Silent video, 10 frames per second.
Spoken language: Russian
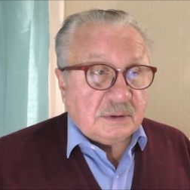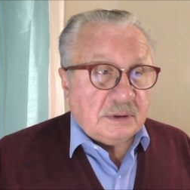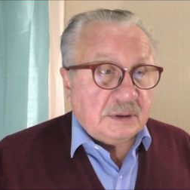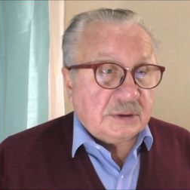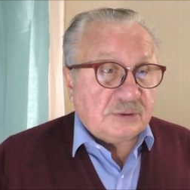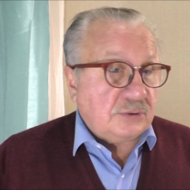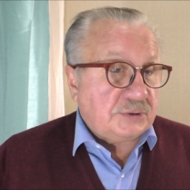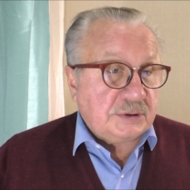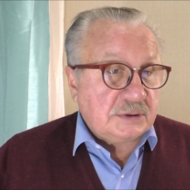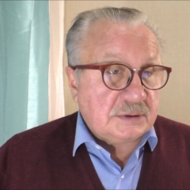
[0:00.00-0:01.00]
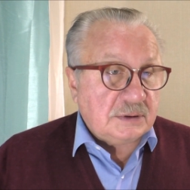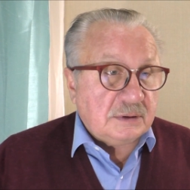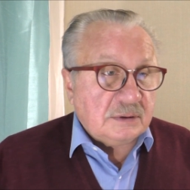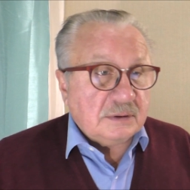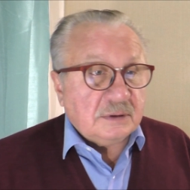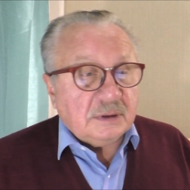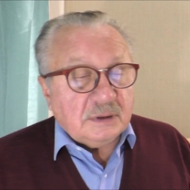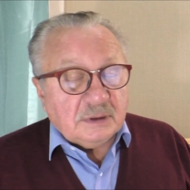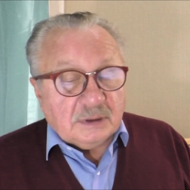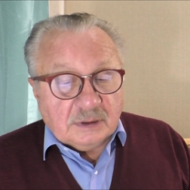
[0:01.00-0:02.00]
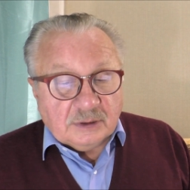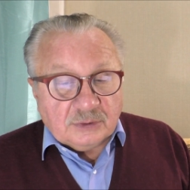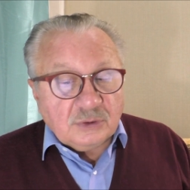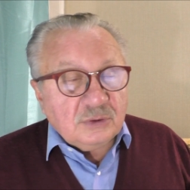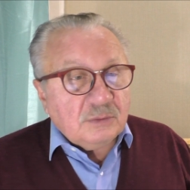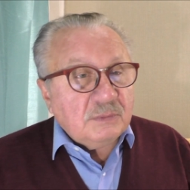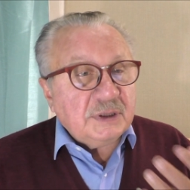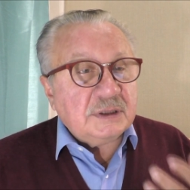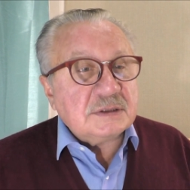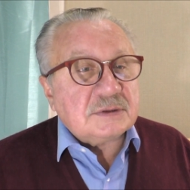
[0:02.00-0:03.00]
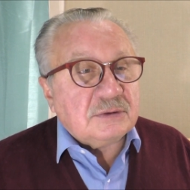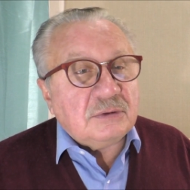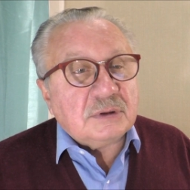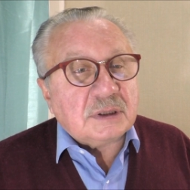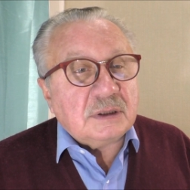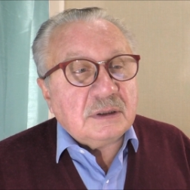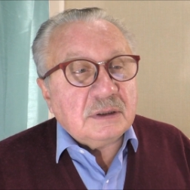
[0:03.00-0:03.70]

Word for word: это точно знаю но мы не скоро.